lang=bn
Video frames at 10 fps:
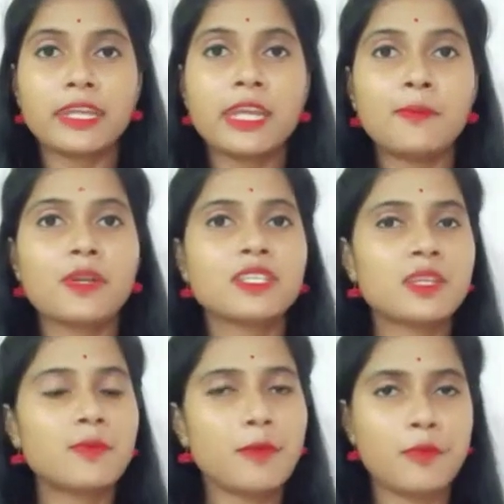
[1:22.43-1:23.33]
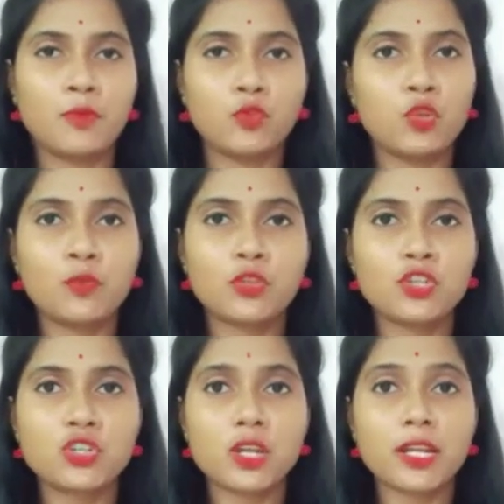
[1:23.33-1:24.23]
টেন পার্সেন্ট পাবে
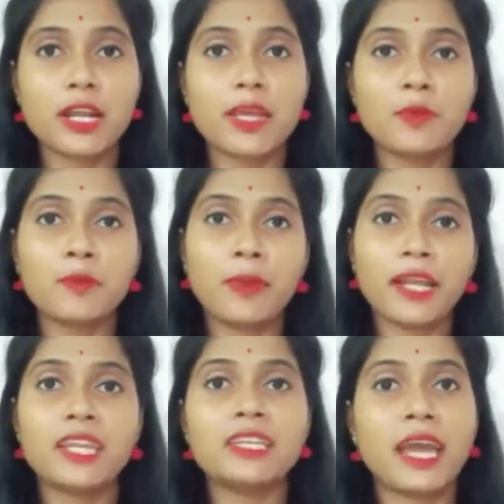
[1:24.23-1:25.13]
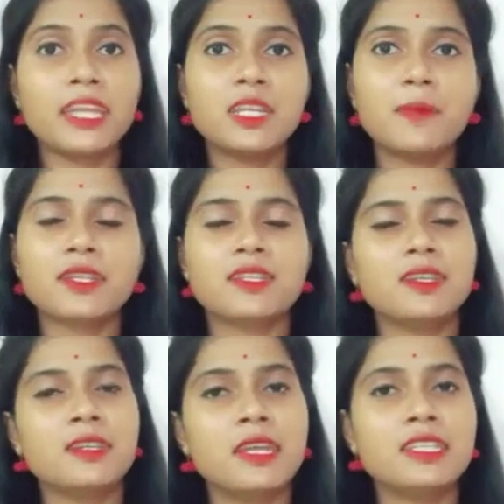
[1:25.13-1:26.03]
মধ্যপ্রদেশ সরকার এবং বাকি নাইনটি
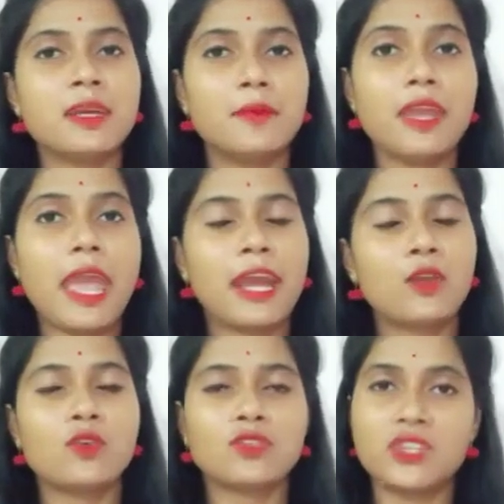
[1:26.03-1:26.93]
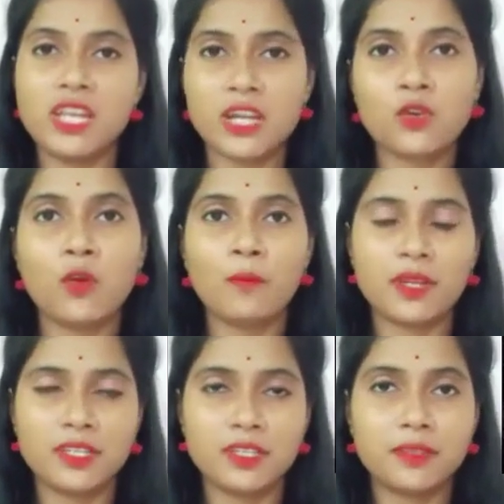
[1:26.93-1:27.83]
পার্সেন্ট নিয়ে যাবে অ্যাংলো অস্ট্রেলিয়ান
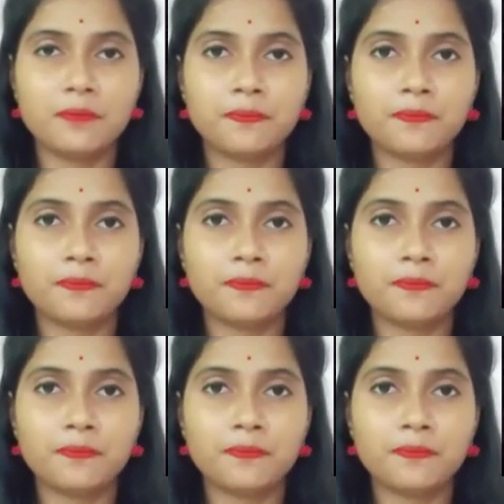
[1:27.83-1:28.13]
কোম্পানিতে